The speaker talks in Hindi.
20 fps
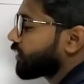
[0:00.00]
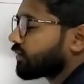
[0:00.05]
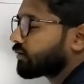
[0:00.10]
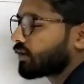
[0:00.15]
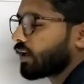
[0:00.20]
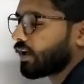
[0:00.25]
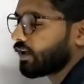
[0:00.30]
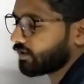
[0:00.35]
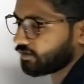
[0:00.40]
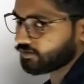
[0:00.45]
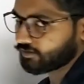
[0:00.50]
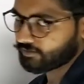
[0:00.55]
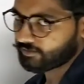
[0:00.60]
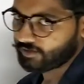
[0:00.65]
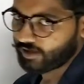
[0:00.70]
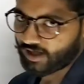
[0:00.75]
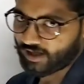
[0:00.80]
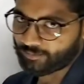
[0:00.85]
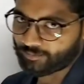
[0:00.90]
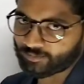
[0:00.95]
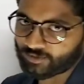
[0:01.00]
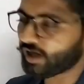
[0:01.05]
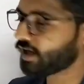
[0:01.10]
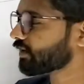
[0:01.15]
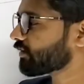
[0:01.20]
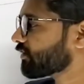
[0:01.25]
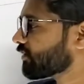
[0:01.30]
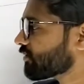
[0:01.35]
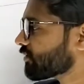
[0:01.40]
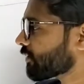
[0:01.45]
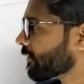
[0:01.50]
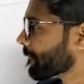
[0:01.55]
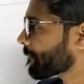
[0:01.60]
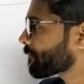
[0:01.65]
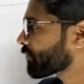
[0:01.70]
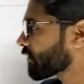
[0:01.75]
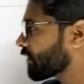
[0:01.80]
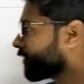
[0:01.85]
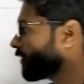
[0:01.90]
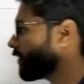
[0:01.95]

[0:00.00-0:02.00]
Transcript: के तहत अब ध्यान दीजिए